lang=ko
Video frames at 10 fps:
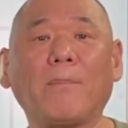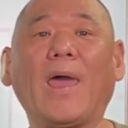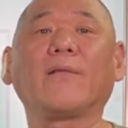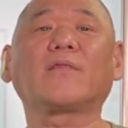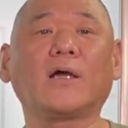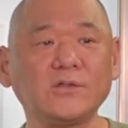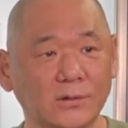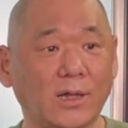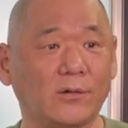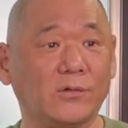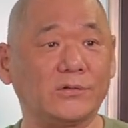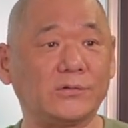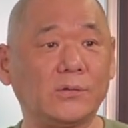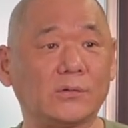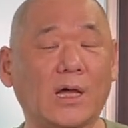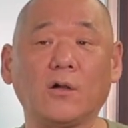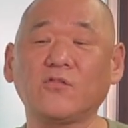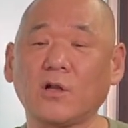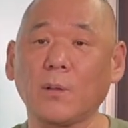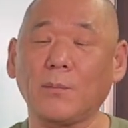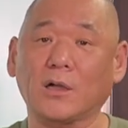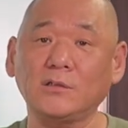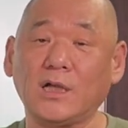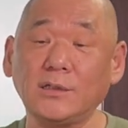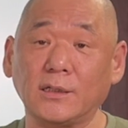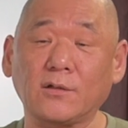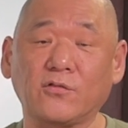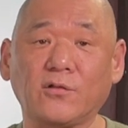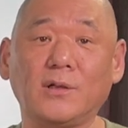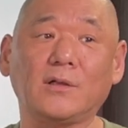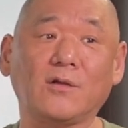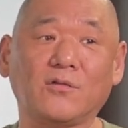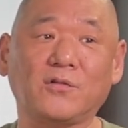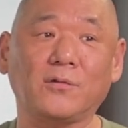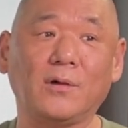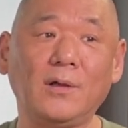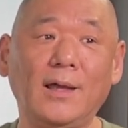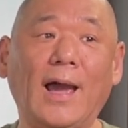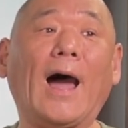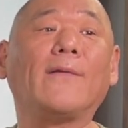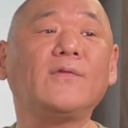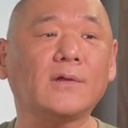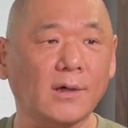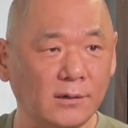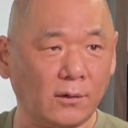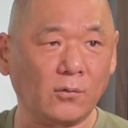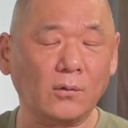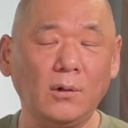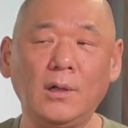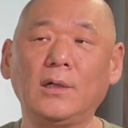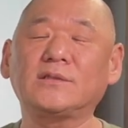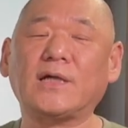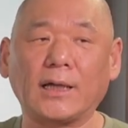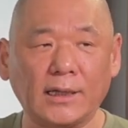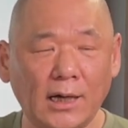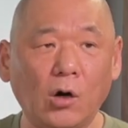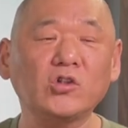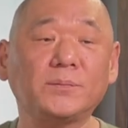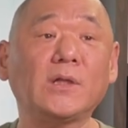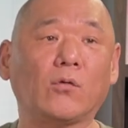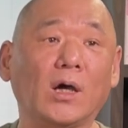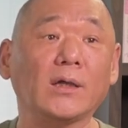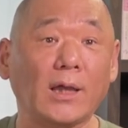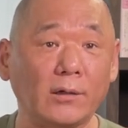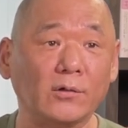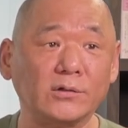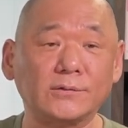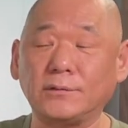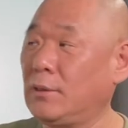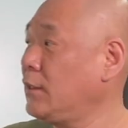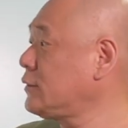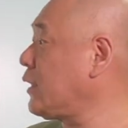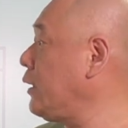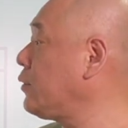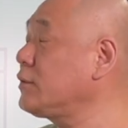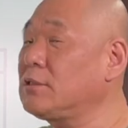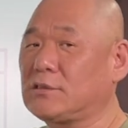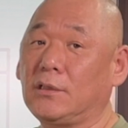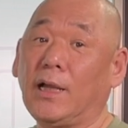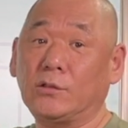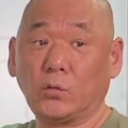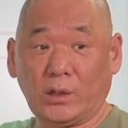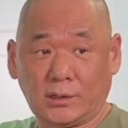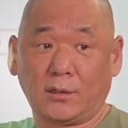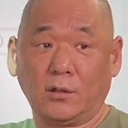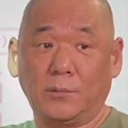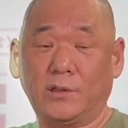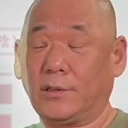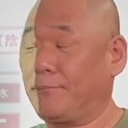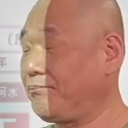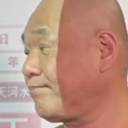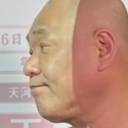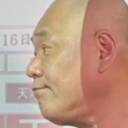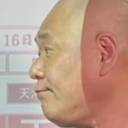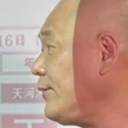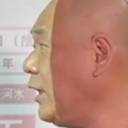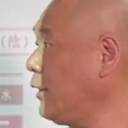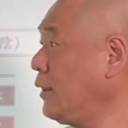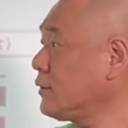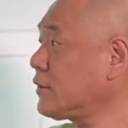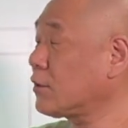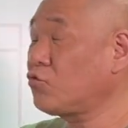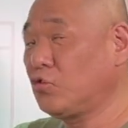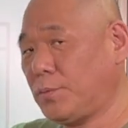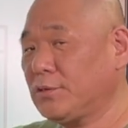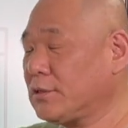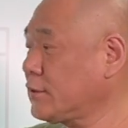배타적이 되는 거죠. 다른 사람의 말을 잘 듣겠어요? 안 듣겠어요? 안 듣게 되고 자기가 하고 싶은 대로 하게 되는 거죠. 자, 이런 특징을 가지고 있다는 겁니다. 자, 두 번째